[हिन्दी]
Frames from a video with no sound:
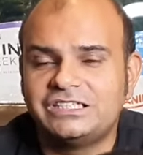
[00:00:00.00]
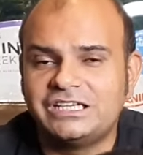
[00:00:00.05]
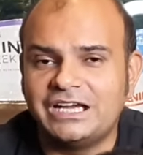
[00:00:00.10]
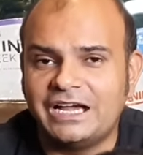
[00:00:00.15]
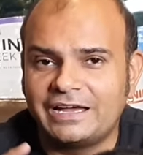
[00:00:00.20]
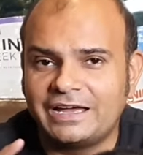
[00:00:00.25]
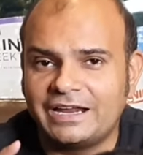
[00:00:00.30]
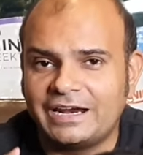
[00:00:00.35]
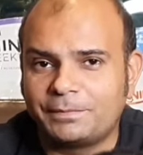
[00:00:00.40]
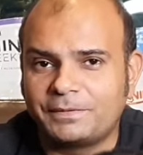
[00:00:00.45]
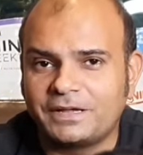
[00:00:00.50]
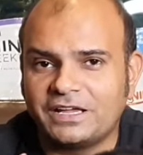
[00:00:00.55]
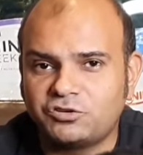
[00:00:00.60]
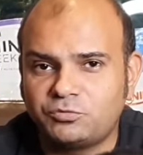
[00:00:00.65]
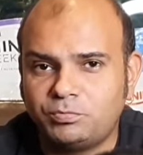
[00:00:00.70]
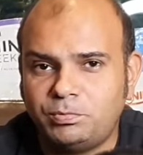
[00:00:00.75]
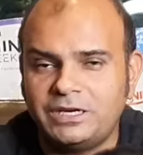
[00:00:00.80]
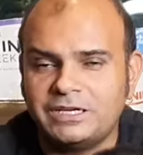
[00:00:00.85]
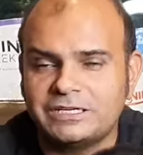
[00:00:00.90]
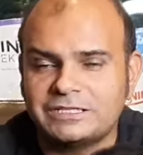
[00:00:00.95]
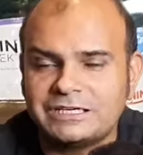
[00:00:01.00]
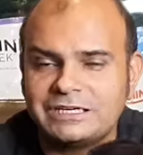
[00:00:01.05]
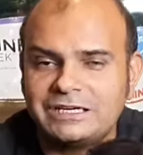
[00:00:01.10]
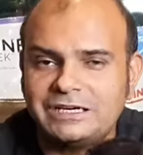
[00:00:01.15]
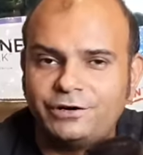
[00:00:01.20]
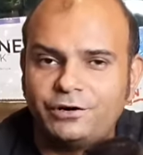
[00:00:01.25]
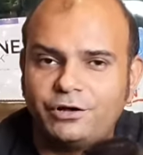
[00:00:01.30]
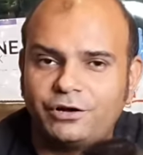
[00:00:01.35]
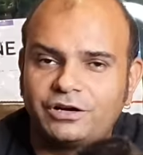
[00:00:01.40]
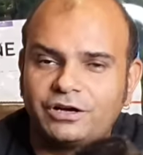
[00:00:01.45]
अगर आपका एक्सपीरियंस नहीं
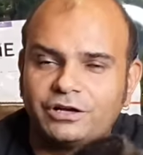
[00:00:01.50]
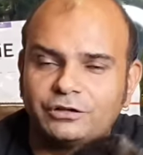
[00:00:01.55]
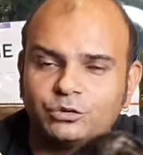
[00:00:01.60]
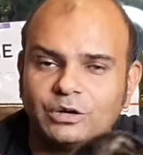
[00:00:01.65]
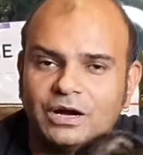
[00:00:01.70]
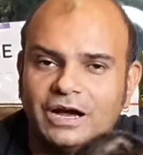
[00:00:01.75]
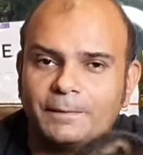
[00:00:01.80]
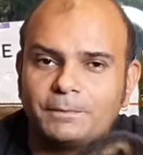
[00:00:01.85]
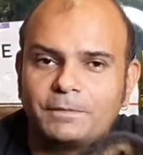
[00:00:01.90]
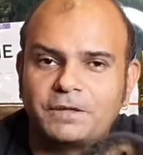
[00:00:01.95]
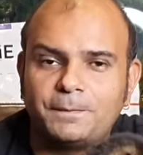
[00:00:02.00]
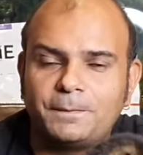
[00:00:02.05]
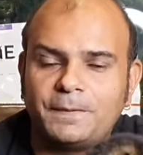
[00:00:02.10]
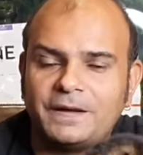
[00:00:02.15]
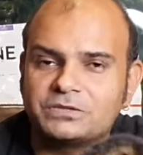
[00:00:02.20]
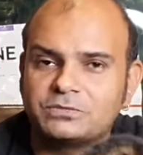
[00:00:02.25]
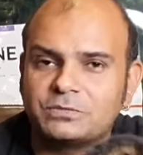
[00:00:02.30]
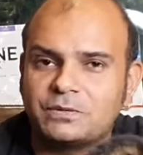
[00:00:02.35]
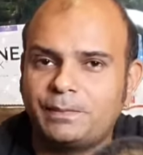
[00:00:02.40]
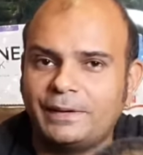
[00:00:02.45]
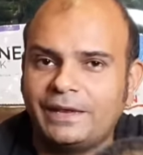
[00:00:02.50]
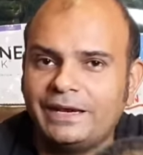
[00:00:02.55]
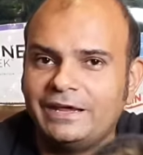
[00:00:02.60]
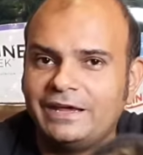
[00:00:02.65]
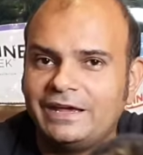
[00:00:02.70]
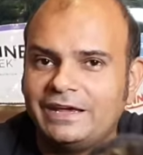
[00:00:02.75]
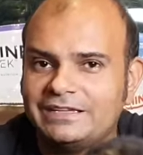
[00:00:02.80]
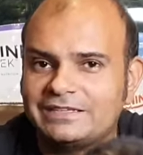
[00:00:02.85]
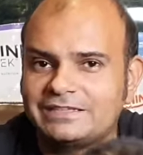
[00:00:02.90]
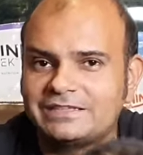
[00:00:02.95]
है डॉग का तो आपके पास में पहले
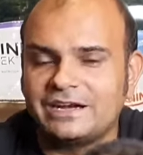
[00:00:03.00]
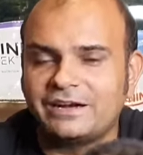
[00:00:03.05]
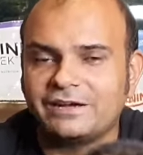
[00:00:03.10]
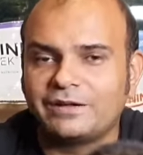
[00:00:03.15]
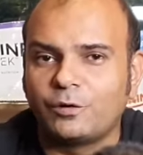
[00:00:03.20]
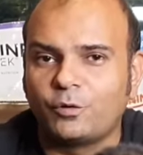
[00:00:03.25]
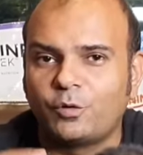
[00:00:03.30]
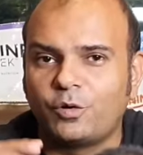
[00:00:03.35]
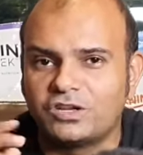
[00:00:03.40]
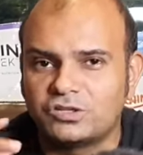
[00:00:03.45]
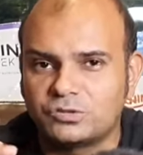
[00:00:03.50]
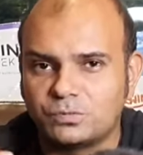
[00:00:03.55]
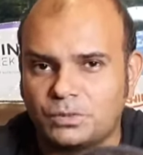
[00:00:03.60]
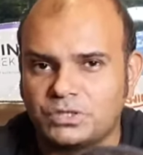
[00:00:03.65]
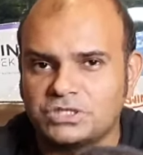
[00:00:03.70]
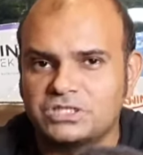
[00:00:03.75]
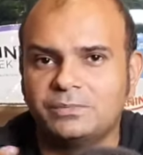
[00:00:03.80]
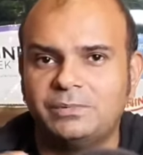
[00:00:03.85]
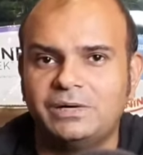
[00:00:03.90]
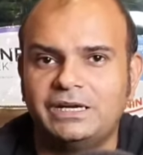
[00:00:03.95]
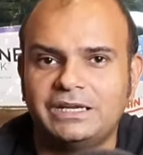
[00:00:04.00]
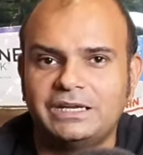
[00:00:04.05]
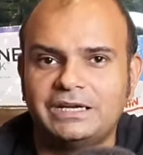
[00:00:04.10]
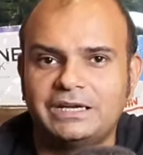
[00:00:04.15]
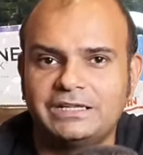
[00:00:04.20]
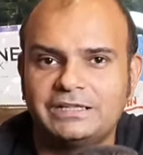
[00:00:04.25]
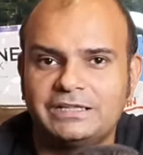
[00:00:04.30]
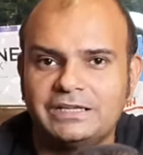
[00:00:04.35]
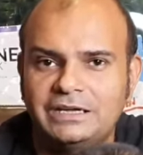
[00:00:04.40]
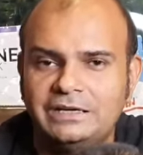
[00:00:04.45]
इस तरह की कोई रिस्पॉन्सिबिलिटी
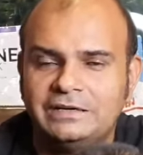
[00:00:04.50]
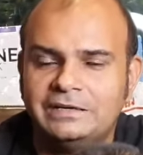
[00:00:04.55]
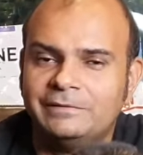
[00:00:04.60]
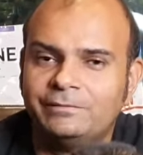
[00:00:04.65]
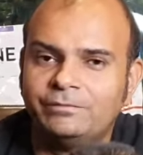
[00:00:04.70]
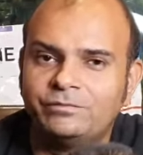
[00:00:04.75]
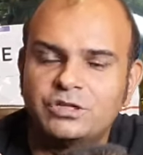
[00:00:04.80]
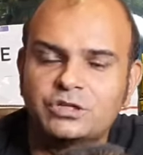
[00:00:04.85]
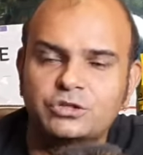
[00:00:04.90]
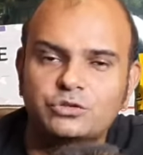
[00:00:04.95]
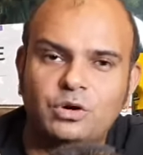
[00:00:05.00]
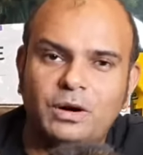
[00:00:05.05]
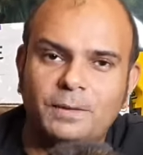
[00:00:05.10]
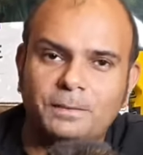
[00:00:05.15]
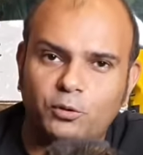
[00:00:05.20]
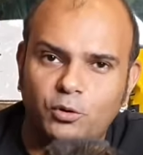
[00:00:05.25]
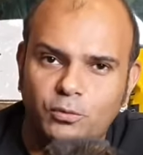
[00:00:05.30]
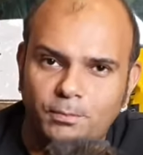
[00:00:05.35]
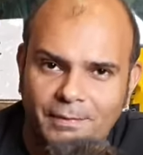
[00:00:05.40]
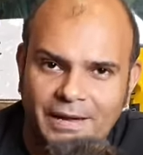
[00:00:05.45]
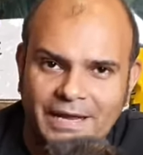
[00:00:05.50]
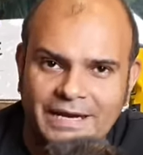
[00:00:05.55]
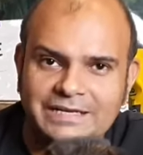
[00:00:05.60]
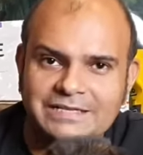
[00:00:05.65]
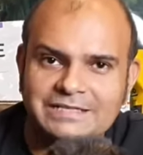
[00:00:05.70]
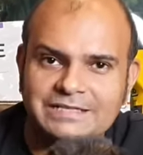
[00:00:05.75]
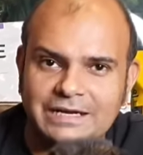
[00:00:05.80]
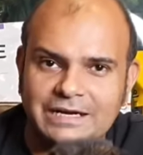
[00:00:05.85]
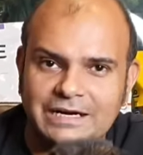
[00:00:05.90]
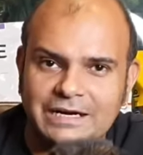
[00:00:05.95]
नहीं थी जिसको आपको मैनेज
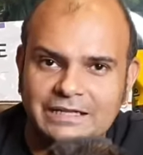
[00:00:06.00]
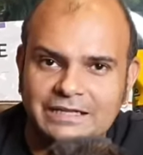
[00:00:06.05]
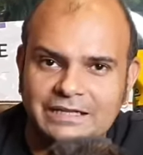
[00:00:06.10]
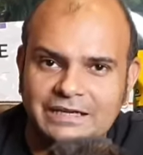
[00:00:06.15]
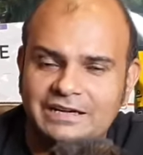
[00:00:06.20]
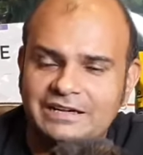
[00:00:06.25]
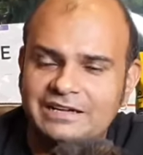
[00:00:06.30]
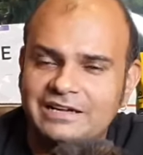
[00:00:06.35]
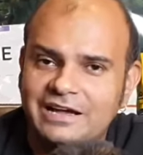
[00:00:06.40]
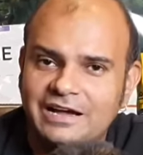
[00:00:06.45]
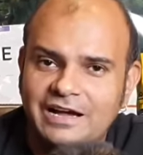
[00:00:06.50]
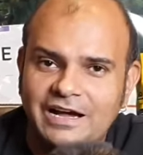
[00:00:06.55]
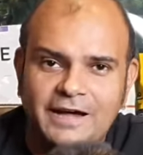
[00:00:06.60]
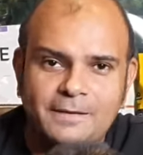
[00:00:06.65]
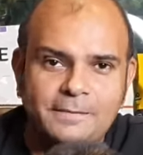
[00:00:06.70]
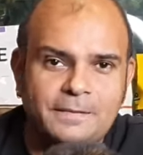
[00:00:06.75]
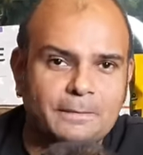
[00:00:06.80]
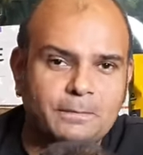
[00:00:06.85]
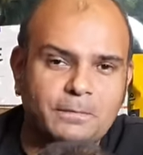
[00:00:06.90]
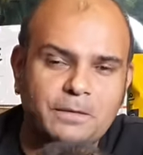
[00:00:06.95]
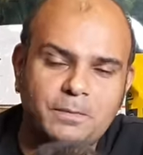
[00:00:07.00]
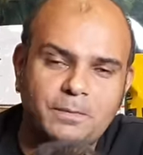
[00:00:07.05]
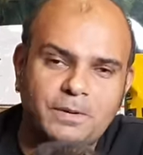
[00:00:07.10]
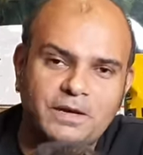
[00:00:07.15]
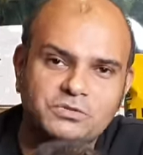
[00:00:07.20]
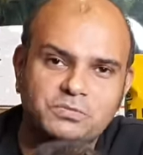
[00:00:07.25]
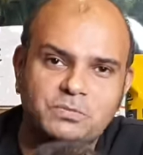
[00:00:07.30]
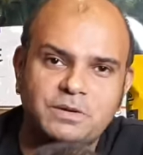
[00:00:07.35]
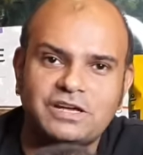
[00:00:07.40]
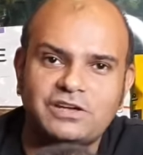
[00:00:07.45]
करना था अब आपके
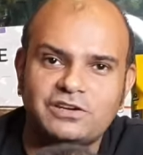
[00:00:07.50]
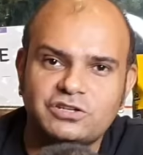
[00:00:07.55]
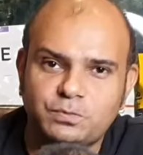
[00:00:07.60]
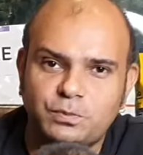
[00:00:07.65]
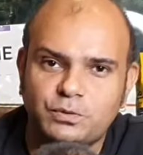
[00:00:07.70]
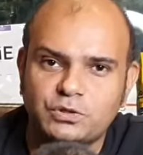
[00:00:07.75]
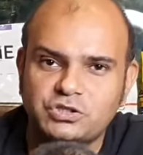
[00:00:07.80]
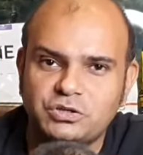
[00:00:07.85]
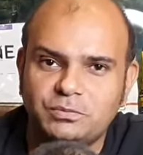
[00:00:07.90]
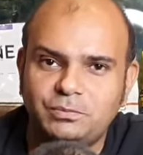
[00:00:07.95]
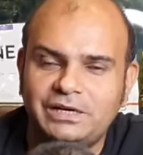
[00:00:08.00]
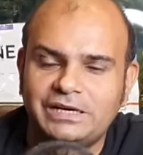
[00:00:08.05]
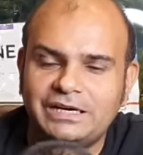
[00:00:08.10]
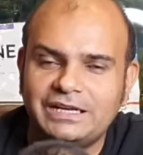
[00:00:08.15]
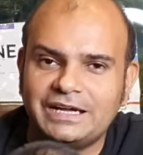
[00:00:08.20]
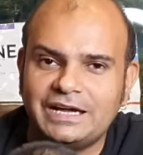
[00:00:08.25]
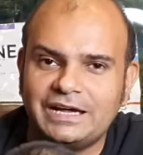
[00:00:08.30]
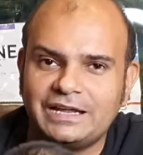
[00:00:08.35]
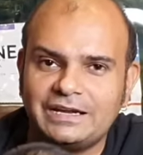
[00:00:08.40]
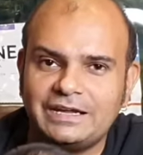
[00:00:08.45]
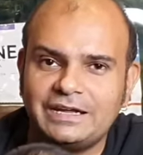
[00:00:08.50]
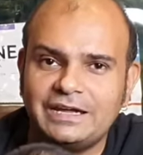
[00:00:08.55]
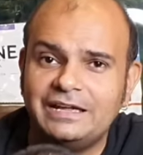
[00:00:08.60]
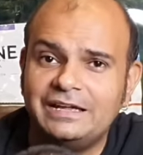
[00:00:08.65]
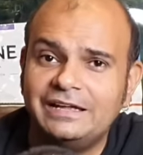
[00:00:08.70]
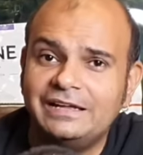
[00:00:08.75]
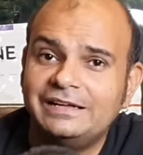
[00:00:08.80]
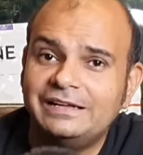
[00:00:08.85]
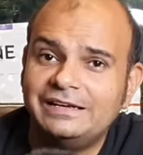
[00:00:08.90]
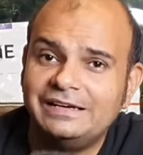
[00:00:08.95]
पास में एक रिस्पॉन्सिबिलिटी आ रही है
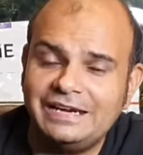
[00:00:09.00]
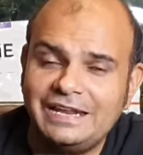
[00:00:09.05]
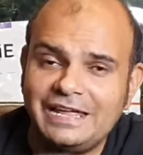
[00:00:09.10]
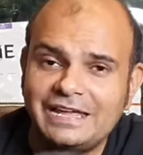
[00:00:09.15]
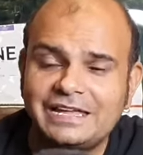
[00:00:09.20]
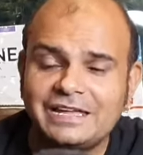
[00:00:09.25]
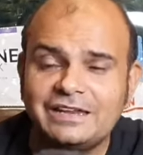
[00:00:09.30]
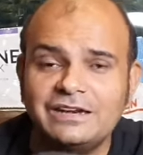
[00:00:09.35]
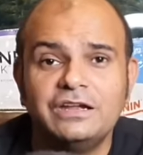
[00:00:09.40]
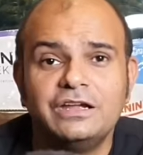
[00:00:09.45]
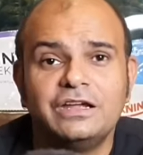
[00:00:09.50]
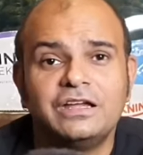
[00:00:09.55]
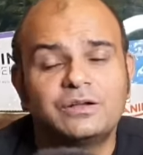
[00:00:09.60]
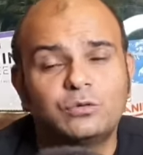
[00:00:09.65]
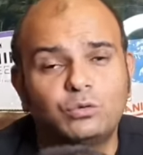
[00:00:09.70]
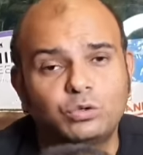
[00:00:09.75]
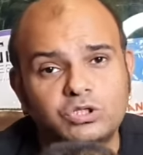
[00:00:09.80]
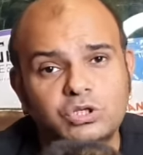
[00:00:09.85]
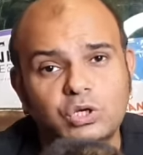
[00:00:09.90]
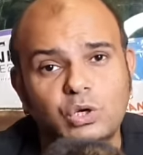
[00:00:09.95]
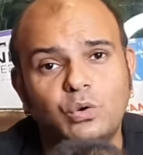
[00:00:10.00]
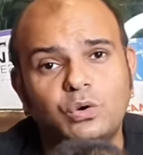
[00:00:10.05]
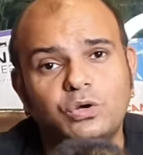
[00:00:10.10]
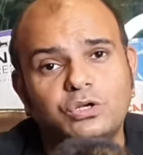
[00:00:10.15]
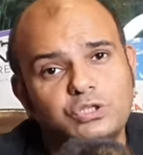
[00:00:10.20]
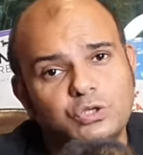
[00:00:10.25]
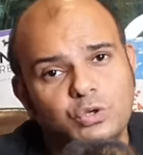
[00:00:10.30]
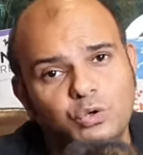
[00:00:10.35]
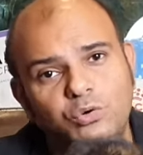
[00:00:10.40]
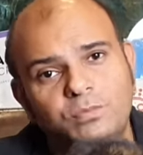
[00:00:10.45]
लेकिन कुछ लोग
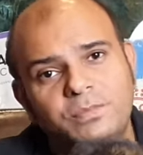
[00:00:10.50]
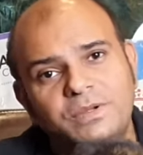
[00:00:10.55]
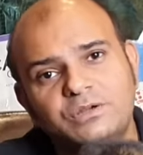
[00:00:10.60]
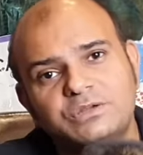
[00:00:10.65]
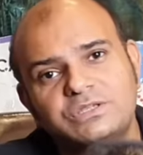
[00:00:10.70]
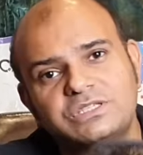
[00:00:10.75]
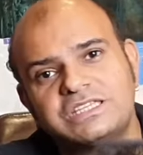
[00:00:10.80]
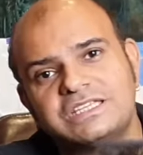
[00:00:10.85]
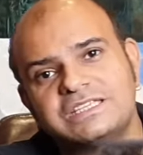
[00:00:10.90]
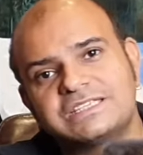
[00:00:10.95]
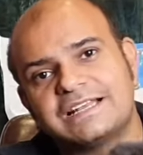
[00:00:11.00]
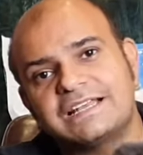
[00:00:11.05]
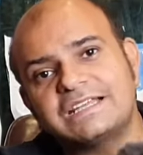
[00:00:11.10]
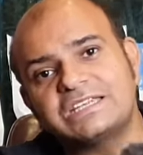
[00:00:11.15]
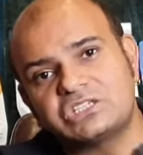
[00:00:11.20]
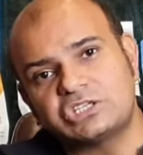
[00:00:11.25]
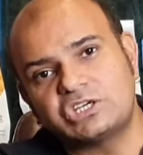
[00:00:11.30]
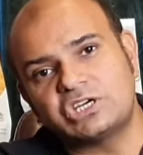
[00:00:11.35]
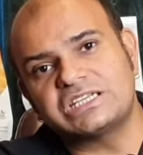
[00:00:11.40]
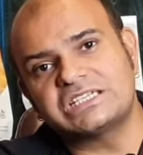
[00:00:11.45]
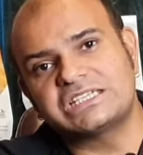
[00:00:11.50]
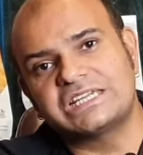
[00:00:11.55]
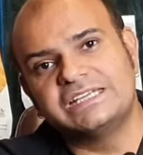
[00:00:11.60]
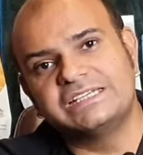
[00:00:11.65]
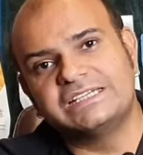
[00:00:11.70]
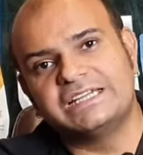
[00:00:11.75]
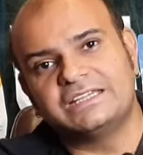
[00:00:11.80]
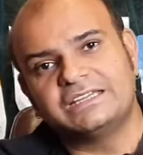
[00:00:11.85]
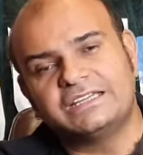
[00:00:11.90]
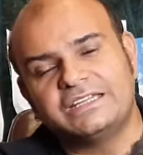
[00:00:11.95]
शुरू में उस चीज़ का स्ट्रेस ले
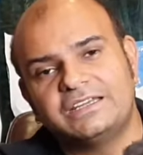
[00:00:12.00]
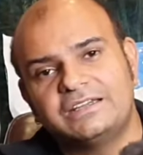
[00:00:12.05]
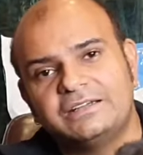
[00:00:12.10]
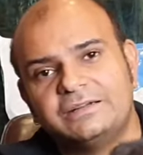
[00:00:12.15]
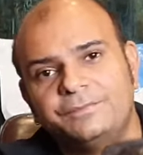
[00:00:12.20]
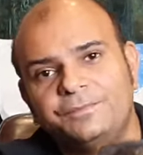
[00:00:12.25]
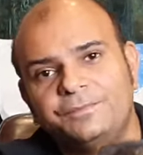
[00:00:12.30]
जाते हैं